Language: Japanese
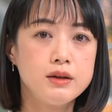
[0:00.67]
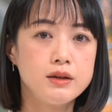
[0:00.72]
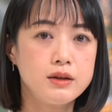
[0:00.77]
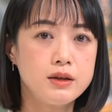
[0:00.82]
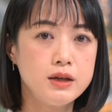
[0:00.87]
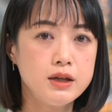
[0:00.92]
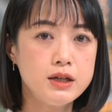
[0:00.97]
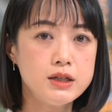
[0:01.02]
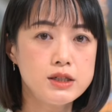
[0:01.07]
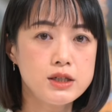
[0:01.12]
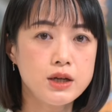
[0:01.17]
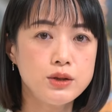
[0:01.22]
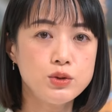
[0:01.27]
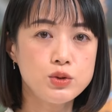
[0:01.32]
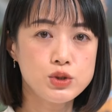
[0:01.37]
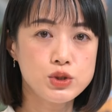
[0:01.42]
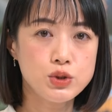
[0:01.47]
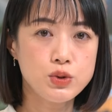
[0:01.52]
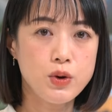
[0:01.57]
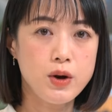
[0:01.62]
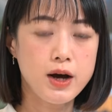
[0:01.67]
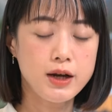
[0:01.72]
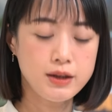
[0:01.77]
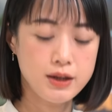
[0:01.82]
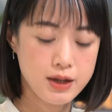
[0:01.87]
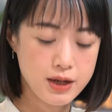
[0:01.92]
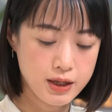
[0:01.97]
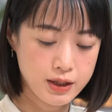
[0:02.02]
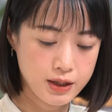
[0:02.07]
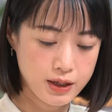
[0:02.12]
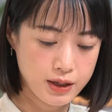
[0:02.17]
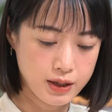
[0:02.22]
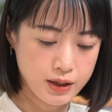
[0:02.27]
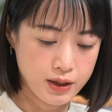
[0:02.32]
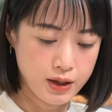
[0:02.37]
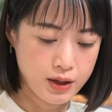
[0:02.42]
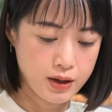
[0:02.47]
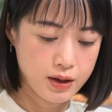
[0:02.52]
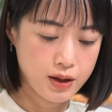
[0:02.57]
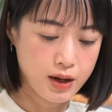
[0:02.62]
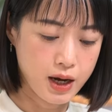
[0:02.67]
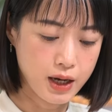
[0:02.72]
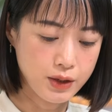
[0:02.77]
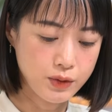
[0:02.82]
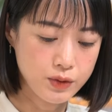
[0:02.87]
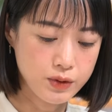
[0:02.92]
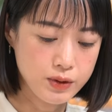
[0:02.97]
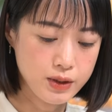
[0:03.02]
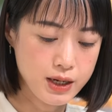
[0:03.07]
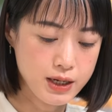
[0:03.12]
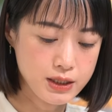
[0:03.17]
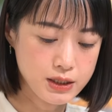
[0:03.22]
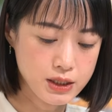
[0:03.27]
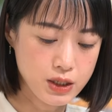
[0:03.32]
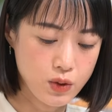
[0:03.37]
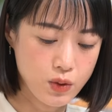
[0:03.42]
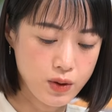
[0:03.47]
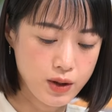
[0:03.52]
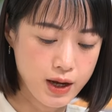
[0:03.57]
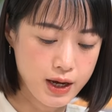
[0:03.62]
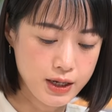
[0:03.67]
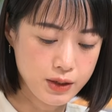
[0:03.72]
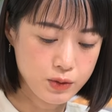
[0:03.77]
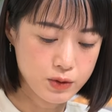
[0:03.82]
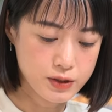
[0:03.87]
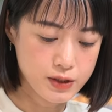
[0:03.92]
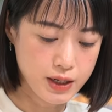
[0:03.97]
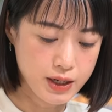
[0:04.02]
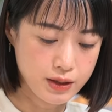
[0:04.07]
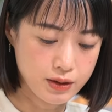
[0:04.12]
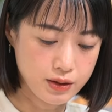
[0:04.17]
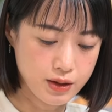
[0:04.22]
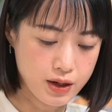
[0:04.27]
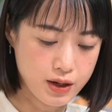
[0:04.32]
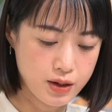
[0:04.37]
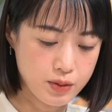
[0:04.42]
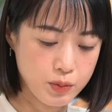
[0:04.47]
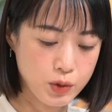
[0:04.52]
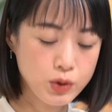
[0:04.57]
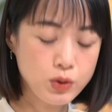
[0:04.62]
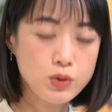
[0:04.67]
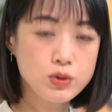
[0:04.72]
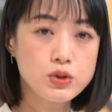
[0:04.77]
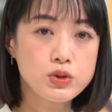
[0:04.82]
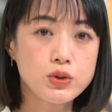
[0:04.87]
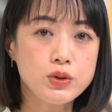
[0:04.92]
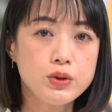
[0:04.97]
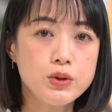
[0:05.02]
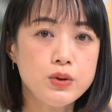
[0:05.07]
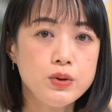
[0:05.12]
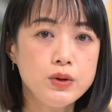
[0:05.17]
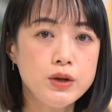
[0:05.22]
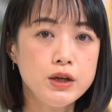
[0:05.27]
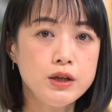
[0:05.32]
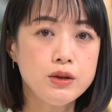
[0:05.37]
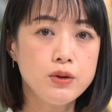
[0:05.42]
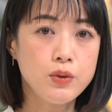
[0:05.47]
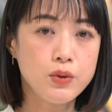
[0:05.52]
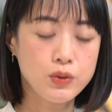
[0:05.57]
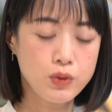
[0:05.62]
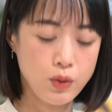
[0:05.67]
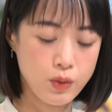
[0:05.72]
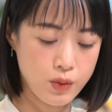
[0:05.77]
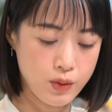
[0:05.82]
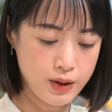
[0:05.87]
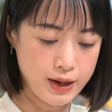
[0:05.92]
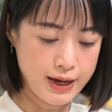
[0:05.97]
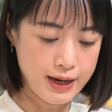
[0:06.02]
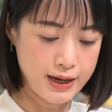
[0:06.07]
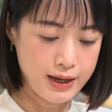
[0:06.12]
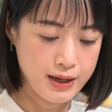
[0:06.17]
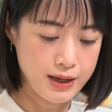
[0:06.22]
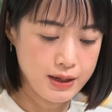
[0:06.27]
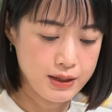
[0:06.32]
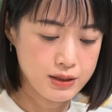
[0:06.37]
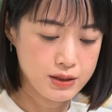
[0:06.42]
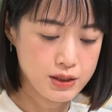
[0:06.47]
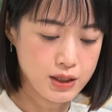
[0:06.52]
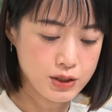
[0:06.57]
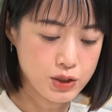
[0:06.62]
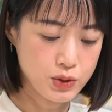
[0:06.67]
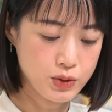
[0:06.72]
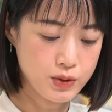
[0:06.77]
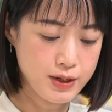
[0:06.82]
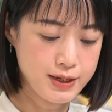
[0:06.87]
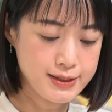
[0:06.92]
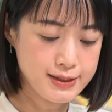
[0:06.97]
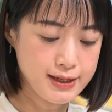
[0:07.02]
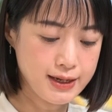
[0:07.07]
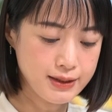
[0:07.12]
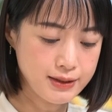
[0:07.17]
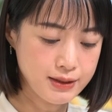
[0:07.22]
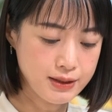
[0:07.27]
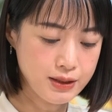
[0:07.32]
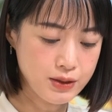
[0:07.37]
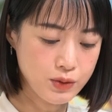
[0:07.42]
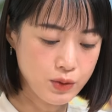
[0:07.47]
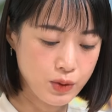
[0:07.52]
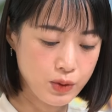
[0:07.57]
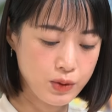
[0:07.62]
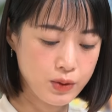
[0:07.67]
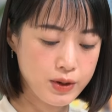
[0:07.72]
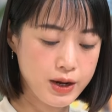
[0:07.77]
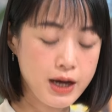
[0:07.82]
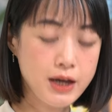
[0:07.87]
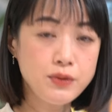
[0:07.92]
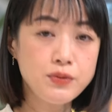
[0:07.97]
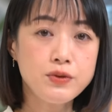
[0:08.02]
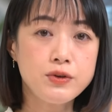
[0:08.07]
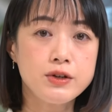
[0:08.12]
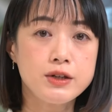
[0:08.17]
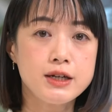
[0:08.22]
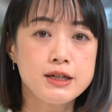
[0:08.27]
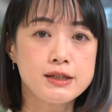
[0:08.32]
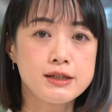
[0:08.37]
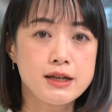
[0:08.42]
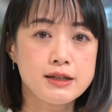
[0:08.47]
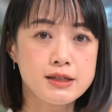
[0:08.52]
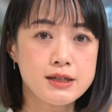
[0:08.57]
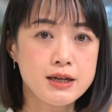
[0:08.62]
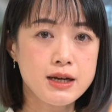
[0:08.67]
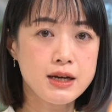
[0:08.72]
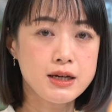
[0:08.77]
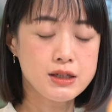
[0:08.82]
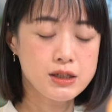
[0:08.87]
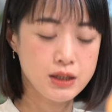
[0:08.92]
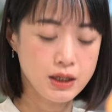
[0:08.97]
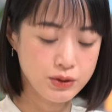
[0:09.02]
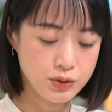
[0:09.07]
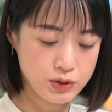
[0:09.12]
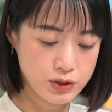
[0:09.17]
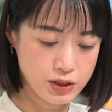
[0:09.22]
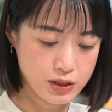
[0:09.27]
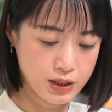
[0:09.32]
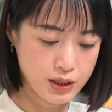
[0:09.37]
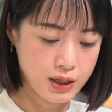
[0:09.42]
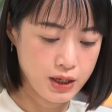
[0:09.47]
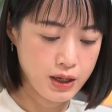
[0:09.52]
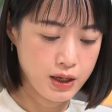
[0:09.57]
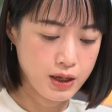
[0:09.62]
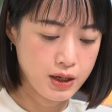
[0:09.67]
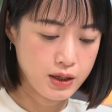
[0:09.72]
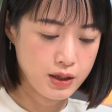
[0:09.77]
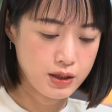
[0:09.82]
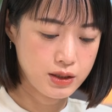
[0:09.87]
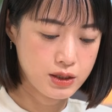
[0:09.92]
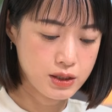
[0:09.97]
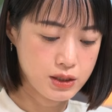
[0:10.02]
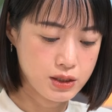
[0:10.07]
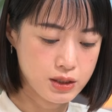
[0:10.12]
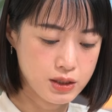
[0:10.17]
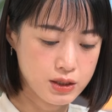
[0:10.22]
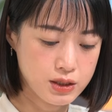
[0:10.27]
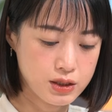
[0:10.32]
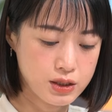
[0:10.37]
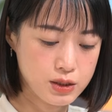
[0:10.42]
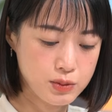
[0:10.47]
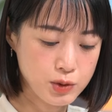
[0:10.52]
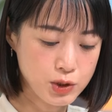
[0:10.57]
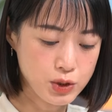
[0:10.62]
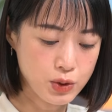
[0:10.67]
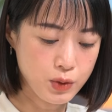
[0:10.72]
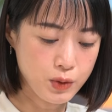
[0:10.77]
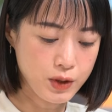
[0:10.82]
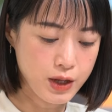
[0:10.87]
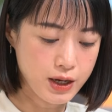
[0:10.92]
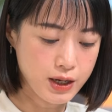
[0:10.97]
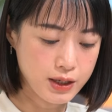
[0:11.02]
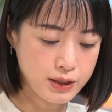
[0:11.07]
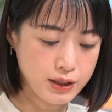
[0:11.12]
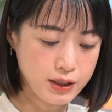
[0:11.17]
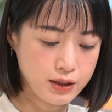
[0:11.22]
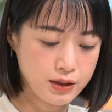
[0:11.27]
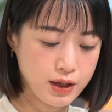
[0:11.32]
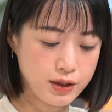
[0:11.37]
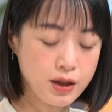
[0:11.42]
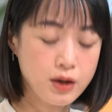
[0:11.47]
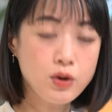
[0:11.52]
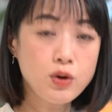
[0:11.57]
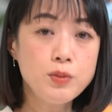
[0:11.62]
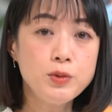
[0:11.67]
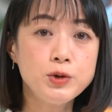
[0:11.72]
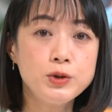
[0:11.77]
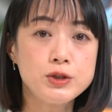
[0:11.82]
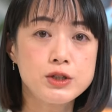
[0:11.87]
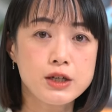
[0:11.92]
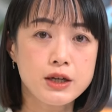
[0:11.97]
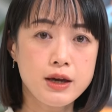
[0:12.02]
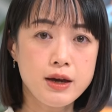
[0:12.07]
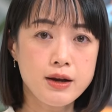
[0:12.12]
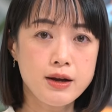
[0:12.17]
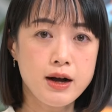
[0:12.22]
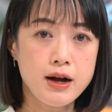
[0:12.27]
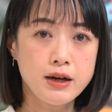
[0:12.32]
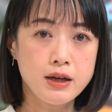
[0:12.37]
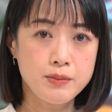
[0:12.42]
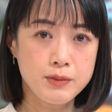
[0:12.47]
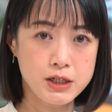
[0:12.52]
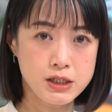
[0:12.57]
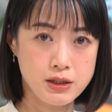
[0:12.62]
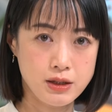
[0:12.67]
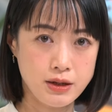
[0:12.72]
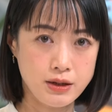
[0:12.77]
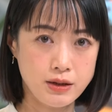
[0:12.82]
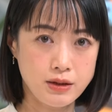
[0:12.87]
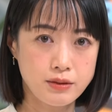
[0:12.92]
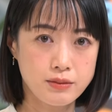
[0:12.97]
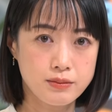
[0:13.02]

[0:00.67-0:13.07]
ギリシャの首都アテネで海運会社を解雇された元従業員の男が社長ら3人をライフルで殺害した後、一時事務所の中に立てこもる事件がありました。